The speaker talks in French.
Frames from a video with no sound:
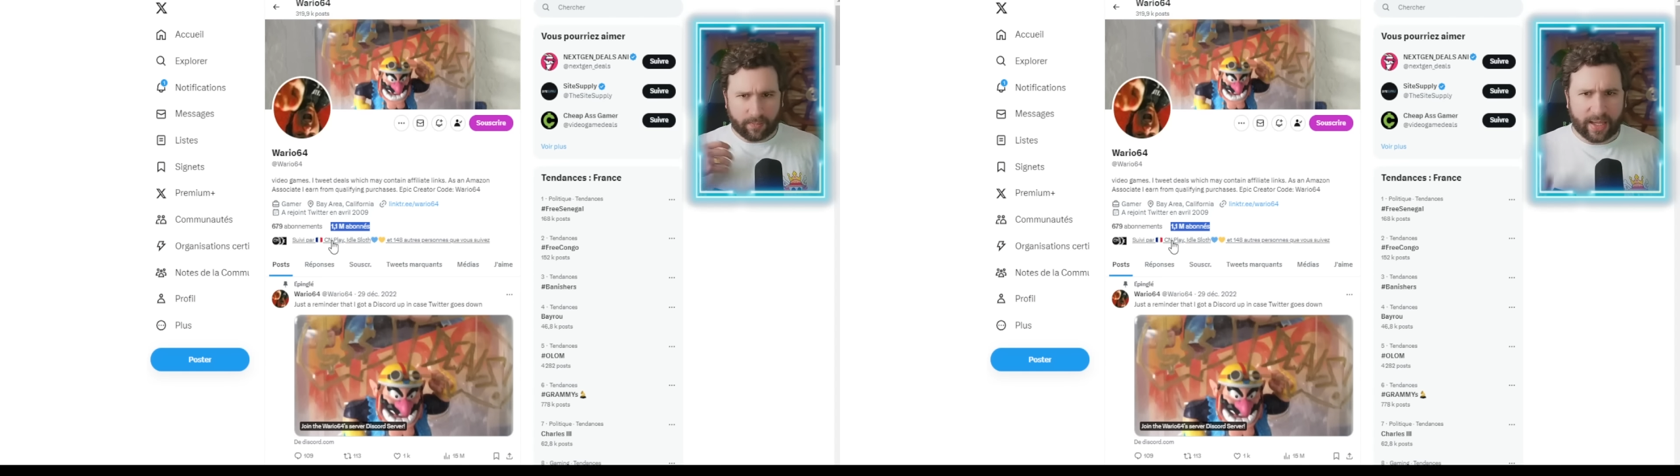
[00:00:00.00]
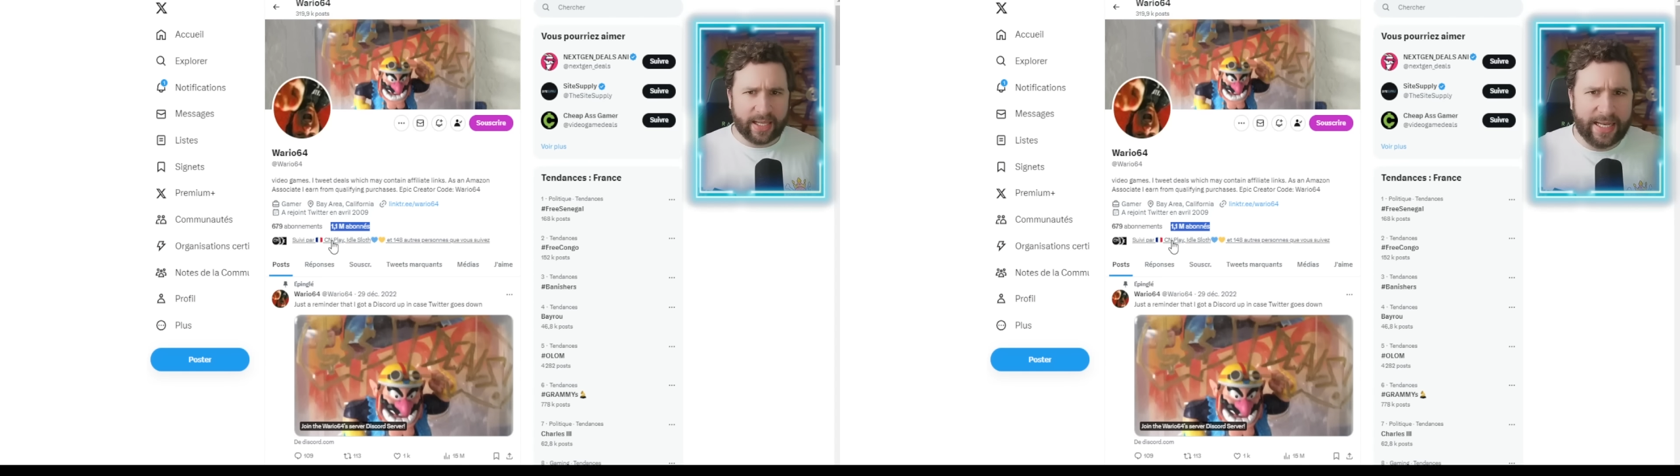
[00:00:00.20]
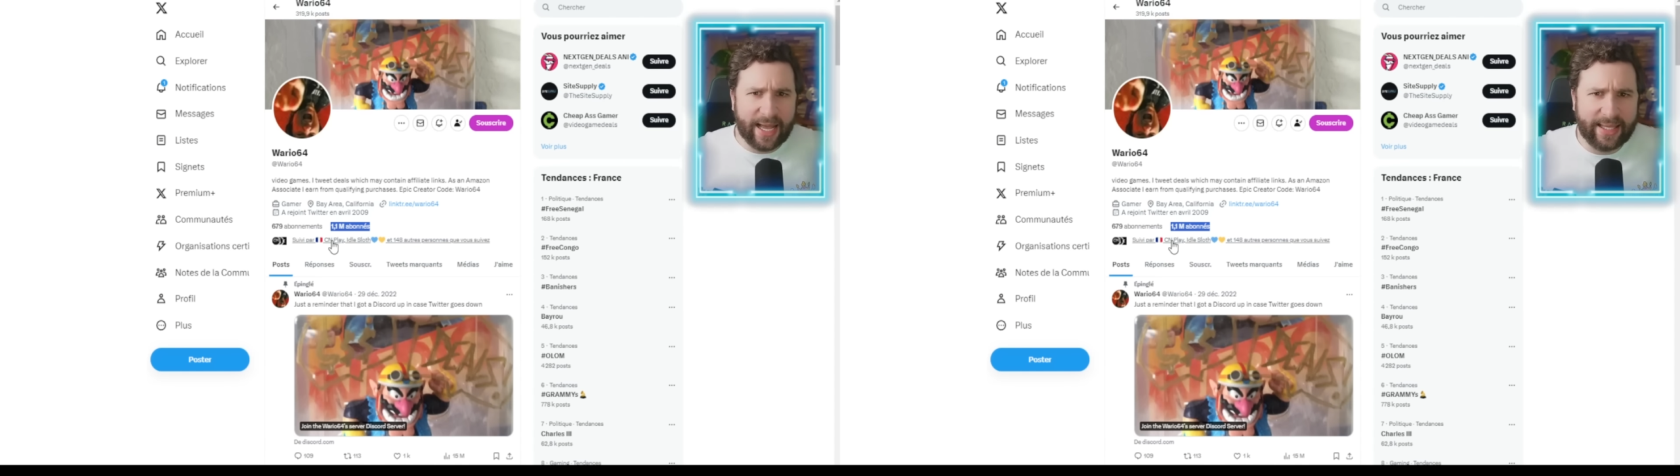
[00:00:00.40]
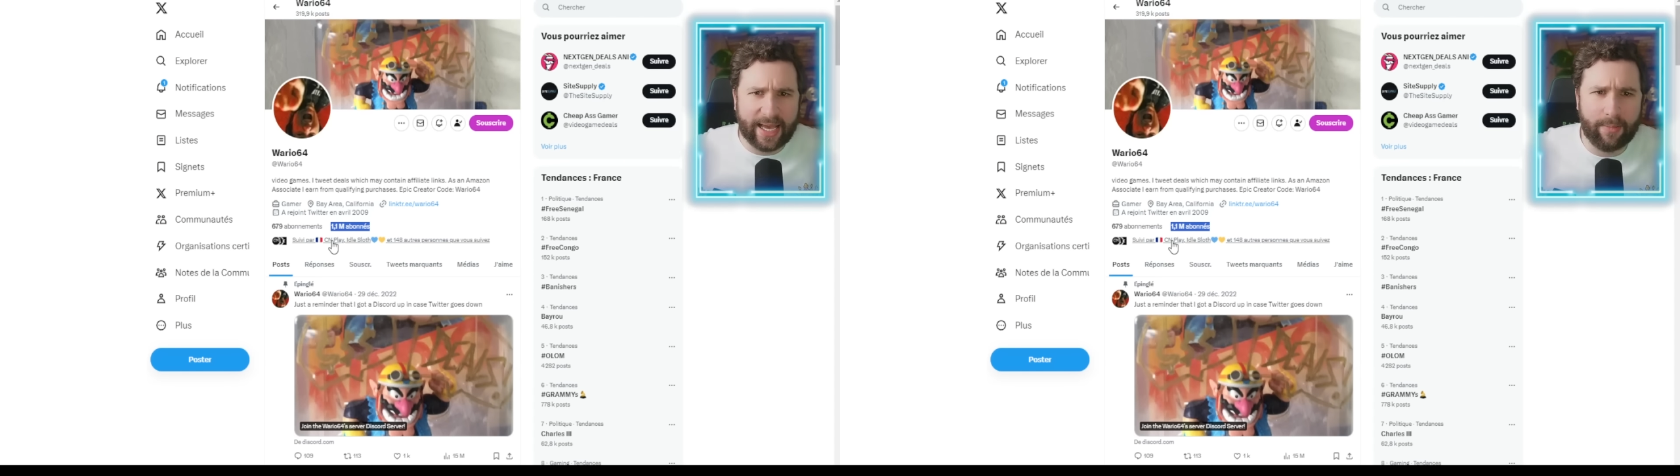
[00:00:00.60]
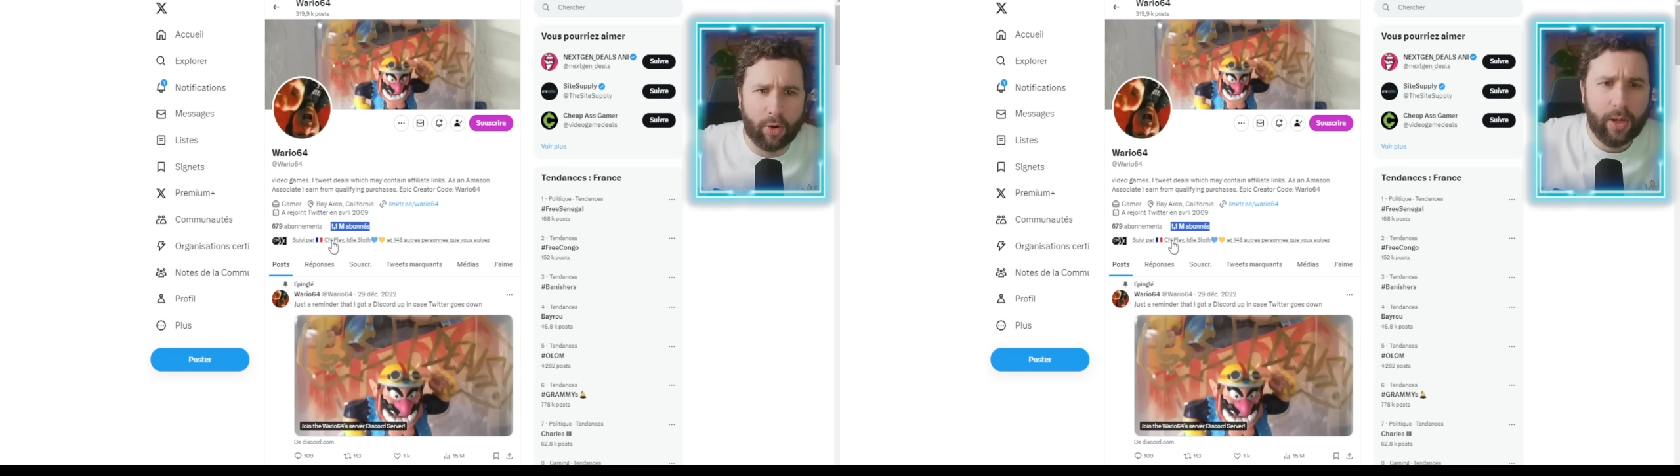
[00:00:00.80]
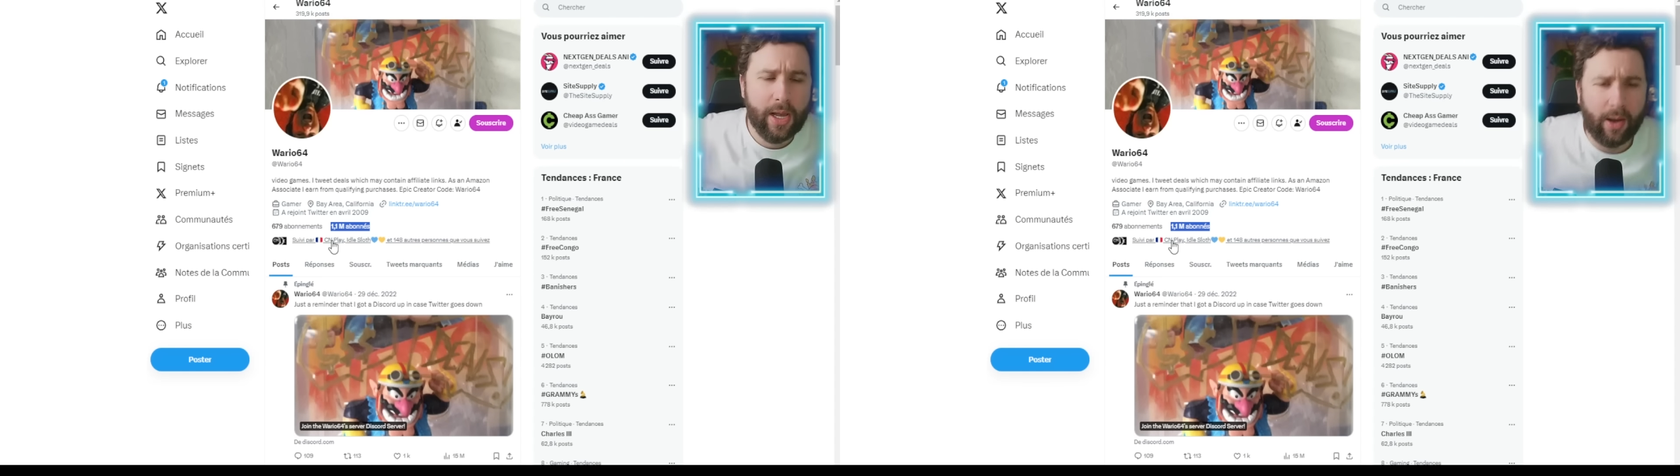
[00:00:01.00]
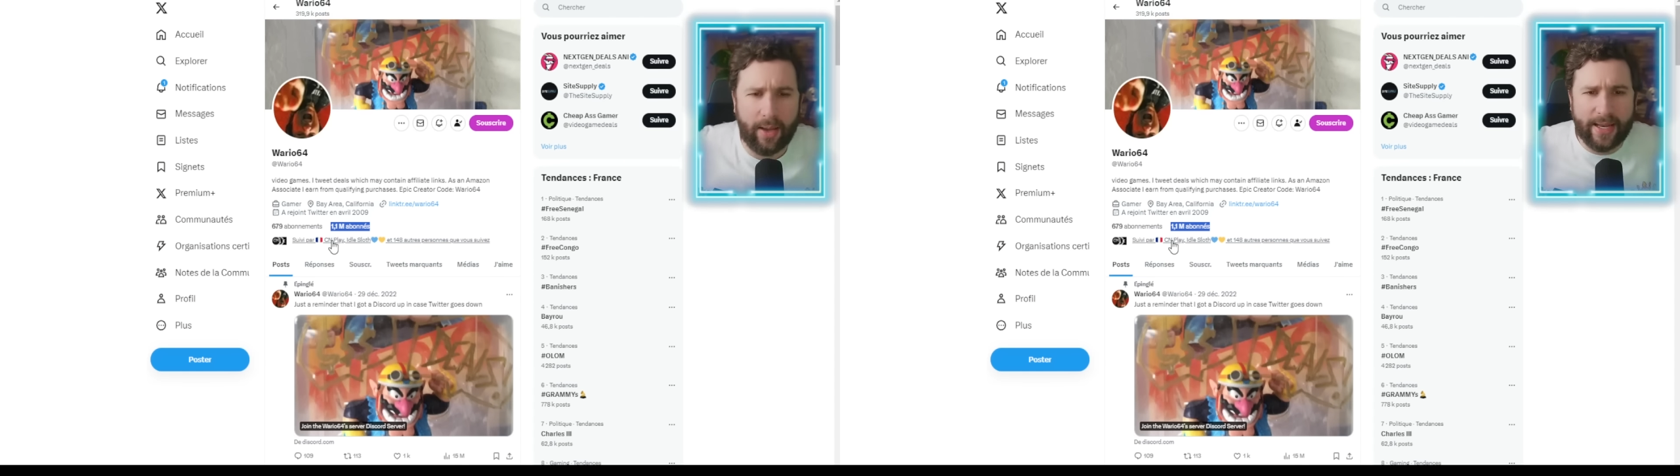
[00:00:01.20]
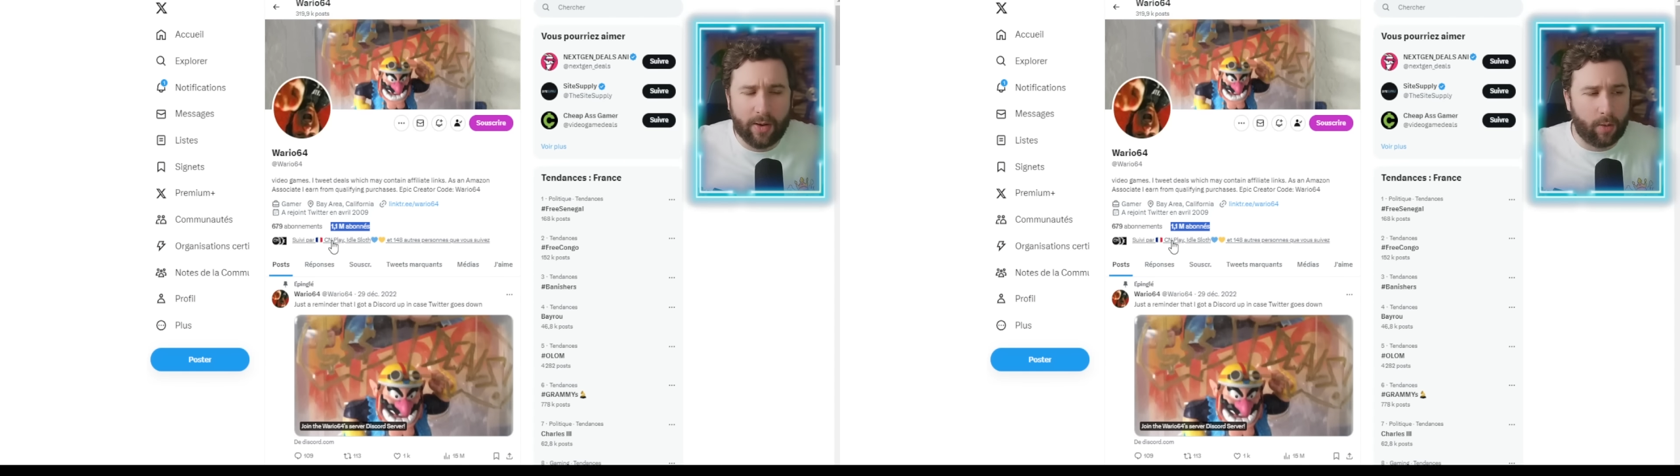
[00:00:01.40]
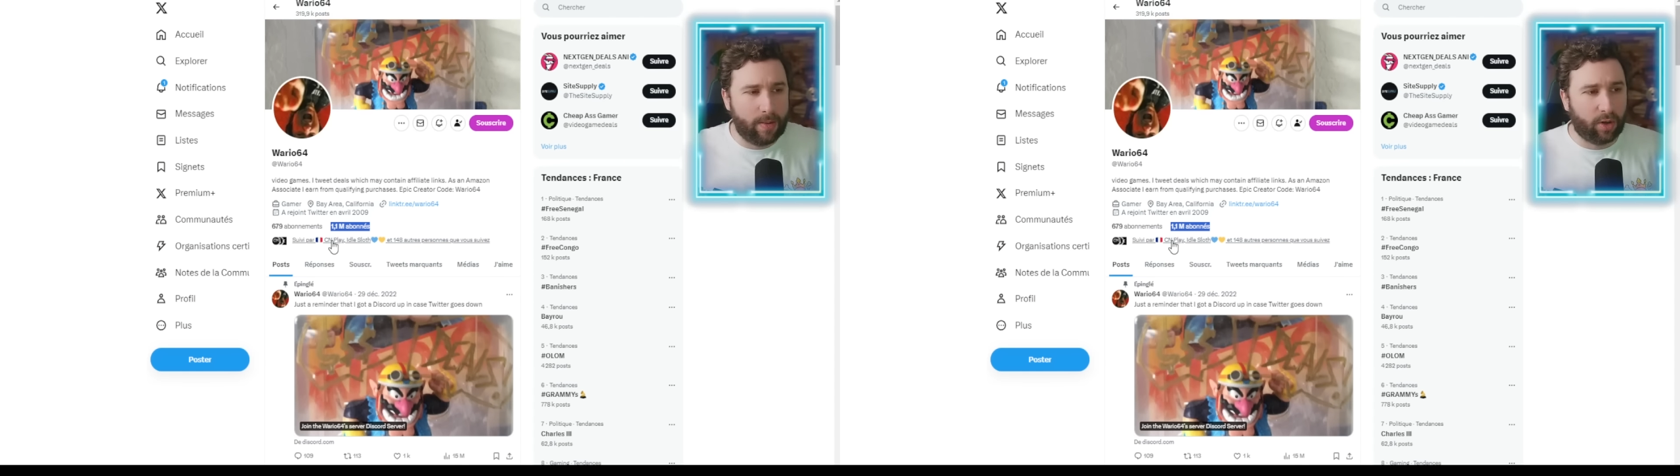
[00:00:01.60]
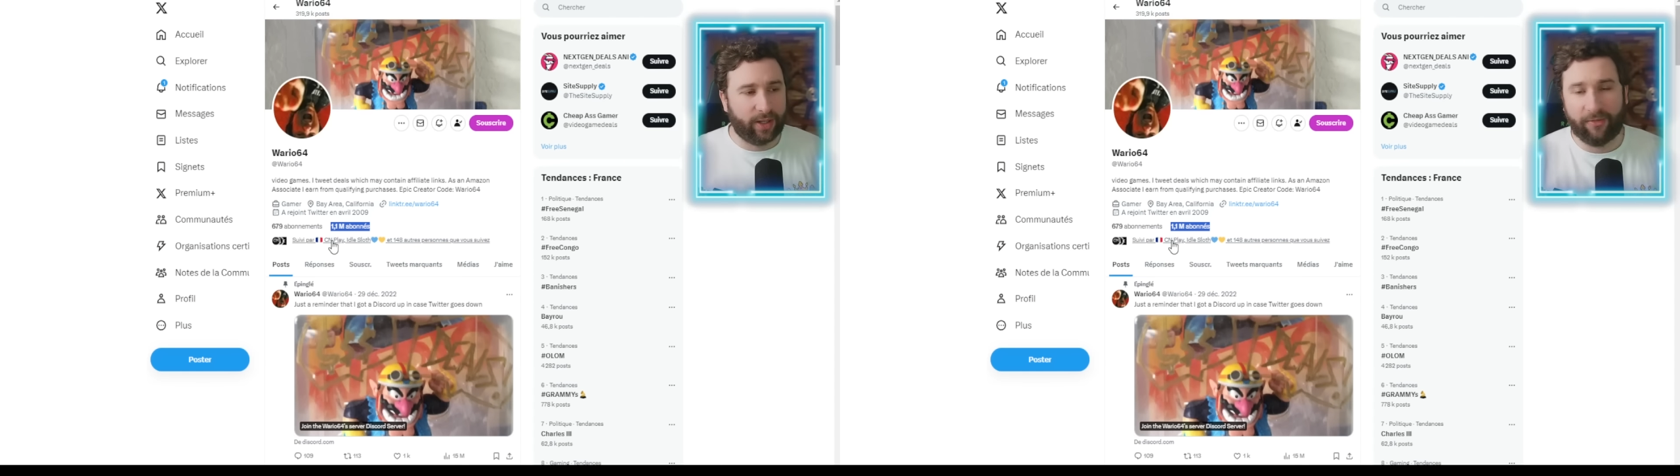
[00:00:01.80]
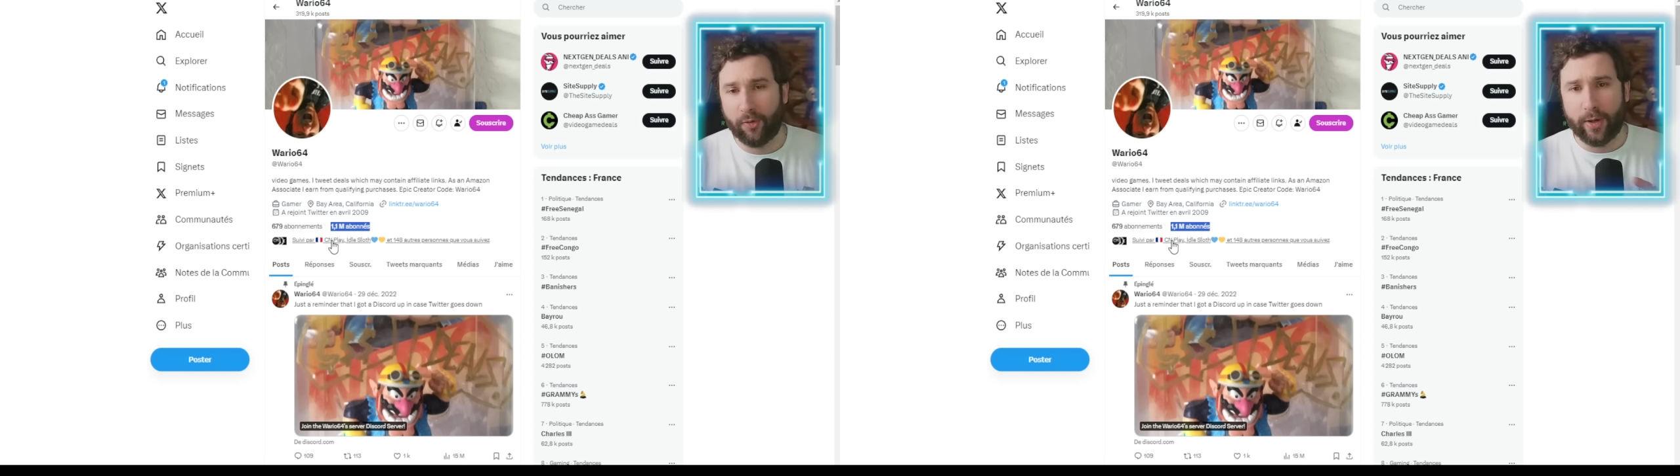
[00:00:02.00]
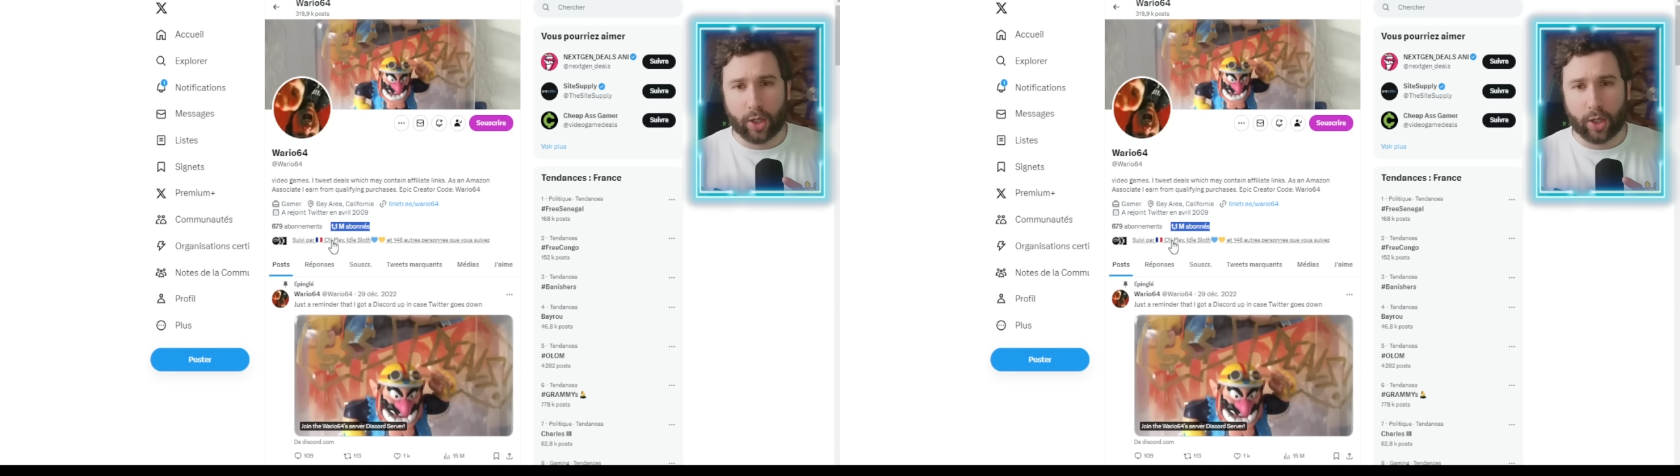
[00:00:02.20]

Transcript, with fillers: Il a également euh, énormément d'infos,